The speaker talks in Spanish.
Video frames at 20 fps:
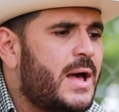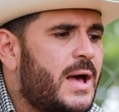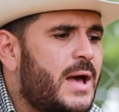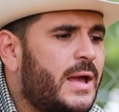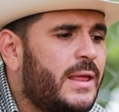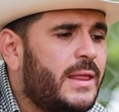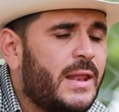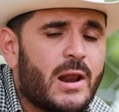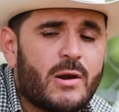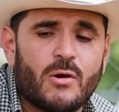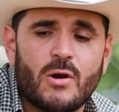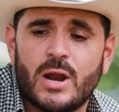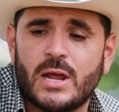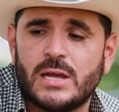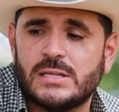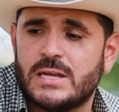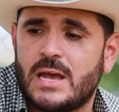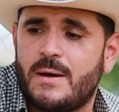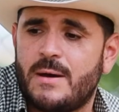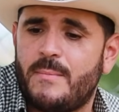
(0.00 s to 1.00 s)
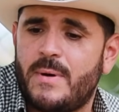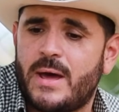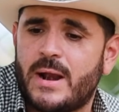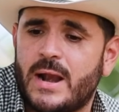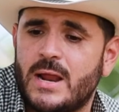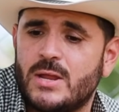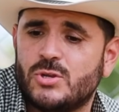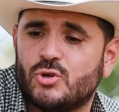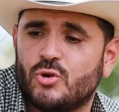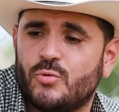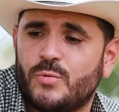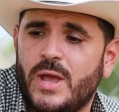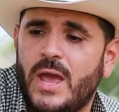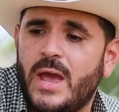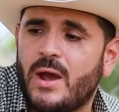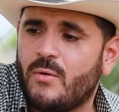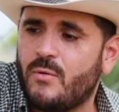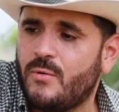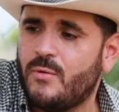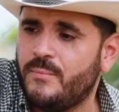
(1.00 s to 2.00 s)
y de la rola que se llama Rancho
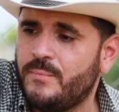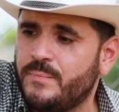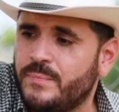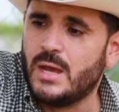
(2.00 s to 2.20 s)
Viejo.